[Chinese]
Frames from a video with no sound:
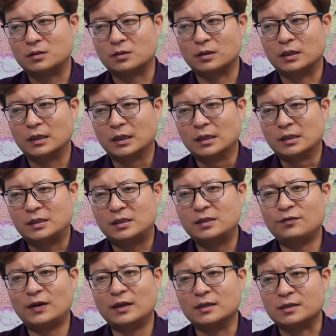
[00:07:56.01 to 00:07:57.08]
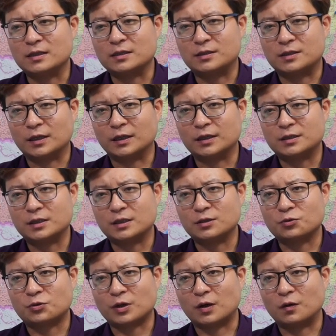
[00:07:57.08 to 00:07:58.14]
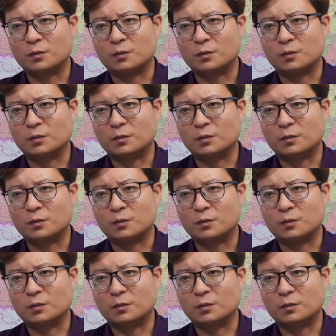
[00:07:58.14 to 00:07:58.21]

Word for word: 就是西方的这一整个精英圈。